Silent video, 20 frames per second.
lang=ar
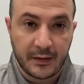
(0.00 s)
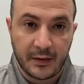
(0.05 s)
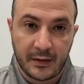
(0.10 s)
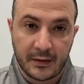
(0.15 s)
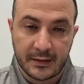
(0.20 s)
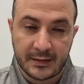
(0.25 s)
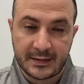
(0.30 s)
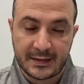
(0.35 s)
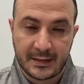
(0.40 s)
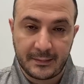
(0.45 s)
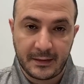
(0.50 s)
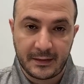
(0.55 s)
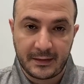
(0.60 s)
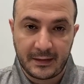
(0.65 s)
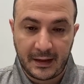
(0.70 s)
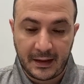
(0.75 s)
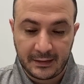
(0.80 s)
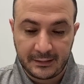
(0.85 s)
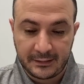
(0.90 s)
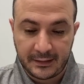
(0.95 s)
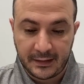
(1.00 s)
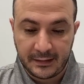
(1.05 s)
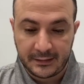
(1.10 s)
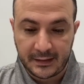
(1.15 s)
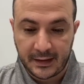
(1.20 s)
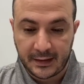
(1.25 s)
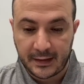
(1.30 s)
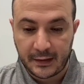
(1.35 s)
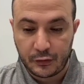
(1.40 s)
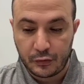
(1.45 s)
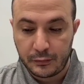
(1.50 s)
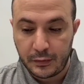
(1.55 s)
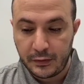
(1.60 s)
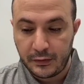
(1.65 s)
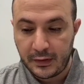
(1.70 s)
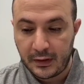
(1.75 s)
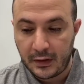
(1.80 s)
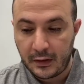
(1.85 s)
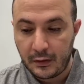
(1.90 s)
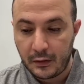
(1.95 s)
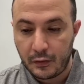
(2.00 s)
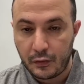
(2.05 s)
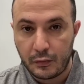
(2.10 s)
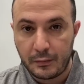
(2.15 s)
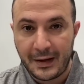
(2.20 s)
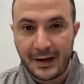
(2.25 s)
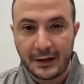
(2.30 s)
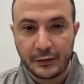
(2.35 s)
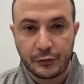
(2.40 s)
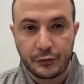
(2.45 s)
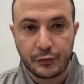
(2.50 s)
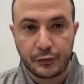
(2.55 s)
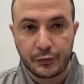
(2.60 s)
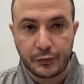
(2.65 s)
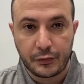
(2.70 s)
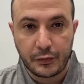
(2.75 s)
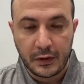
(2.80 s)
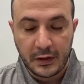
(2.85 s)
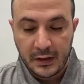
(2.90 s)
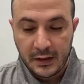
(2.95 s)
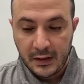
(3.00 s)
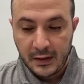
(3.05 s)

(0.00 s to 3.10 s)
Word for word: نهار السبت لحتى يتأكدوا منها وما قدروا